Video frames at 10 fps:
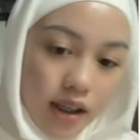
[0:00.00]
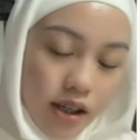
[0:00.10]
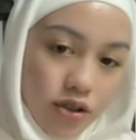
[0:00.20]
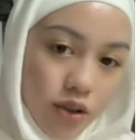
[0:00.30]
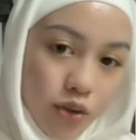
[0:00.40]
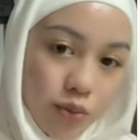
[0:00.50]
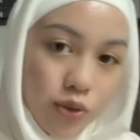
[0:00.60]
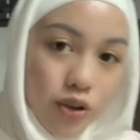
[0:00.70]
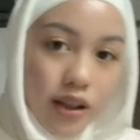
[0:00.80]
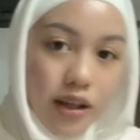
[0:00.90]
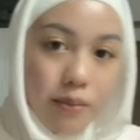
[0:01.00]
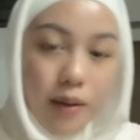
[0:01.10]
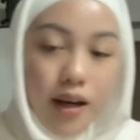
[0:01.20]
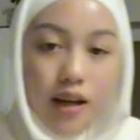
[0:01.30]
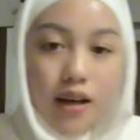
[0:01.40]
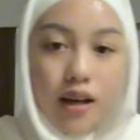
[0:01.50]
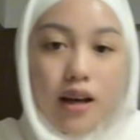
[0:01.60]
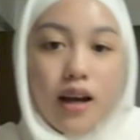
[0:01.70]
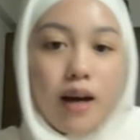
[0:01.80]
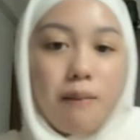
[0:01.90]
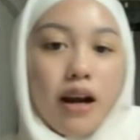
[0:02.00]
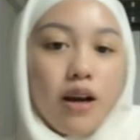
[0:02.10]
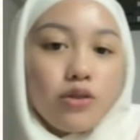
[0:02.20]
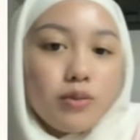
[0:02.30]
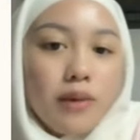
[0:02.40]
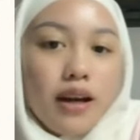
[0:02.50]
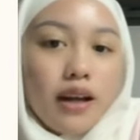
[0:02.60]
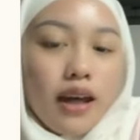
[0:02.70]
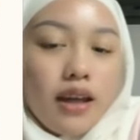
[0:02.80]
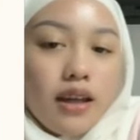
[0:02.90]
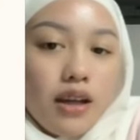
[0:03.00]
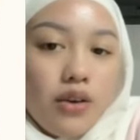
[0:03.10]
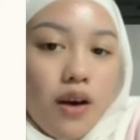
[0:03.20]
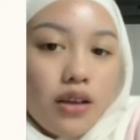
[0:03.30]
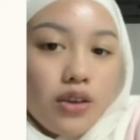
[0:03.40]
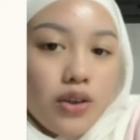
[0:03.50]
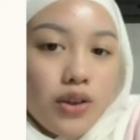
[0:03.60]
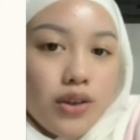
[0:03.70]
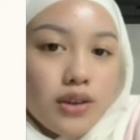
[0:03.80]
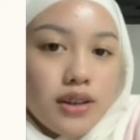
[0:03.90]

Yang harus aku room apa? Kamar aku cuman kayak gini doang tuh.